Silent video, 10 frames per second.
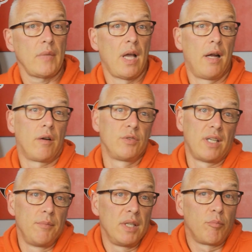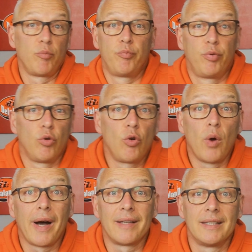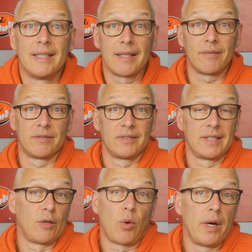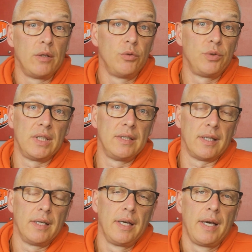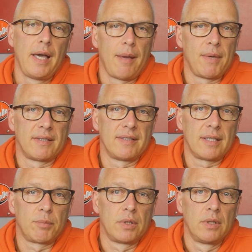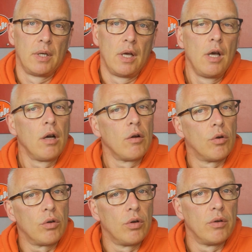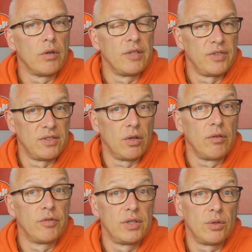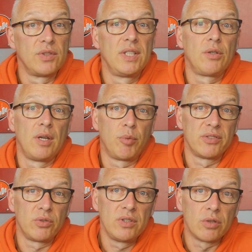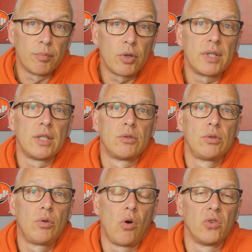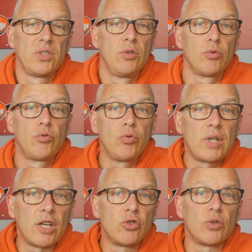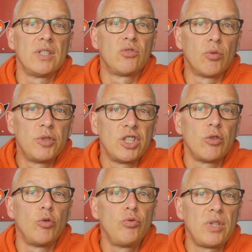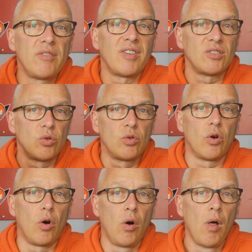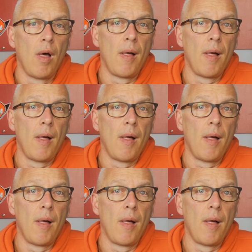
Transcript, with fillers: Alors vous allez me dire, pourquoi raser l'épave C'est quoi l'utilité Eh bien c'est simple. Gros coefficient veut dire aussi que les poissons ils se protègent du courant, sinon toute la journée ils sont obligés de lutter face au courant,